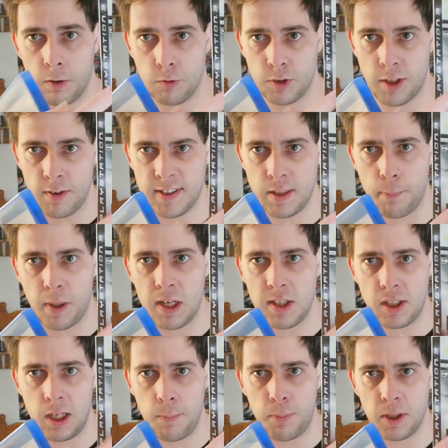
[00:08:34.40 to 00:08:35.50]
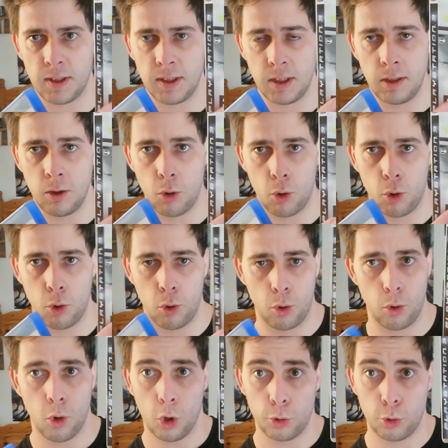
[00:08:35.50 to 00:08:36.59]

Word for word: Vous savez, c'est pas les, Peggy de